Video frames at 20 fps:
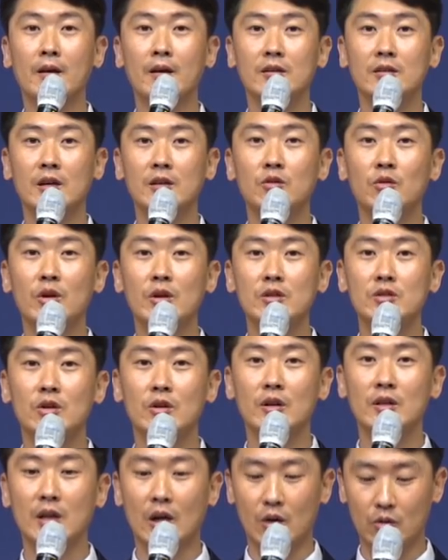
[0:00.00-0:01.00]

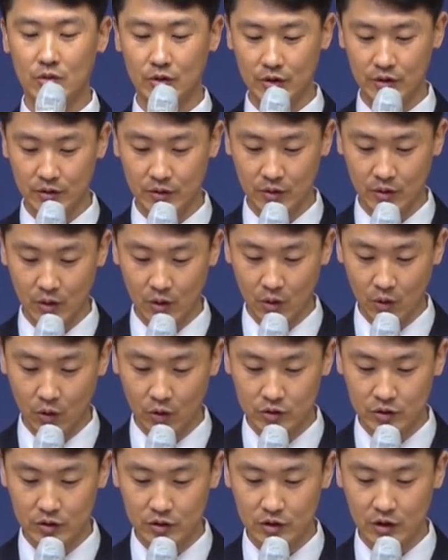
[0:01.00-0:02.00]
사도행전에 나오는
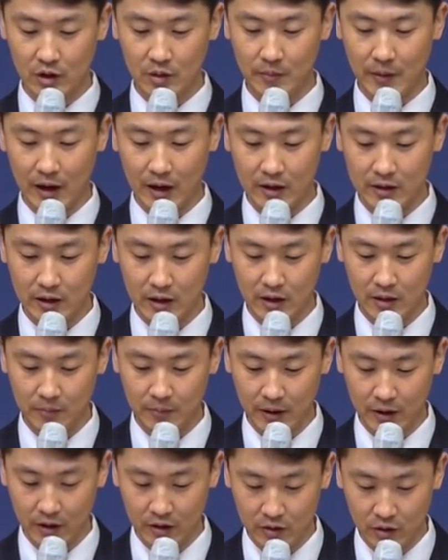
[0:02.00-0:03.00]
오순절
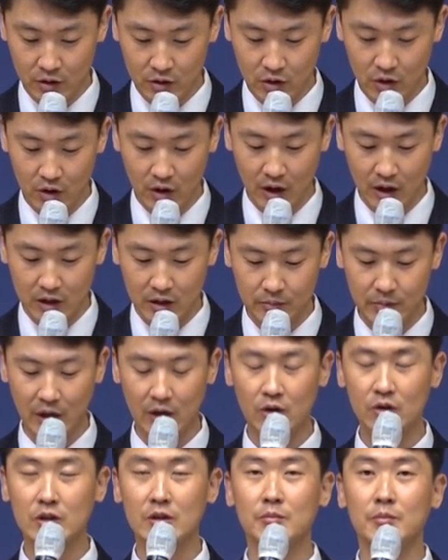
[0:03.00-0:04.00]
마가다락방의 성령 강림
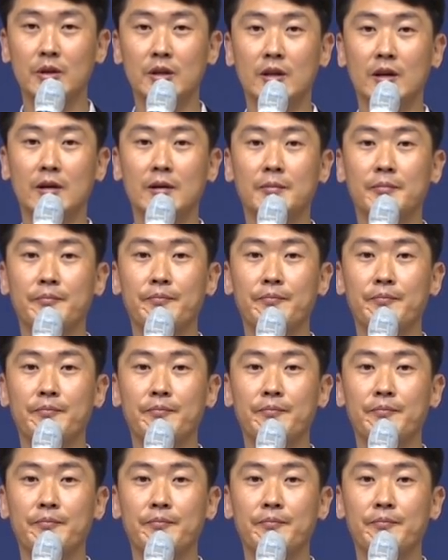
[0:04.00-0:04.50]
사건입니다.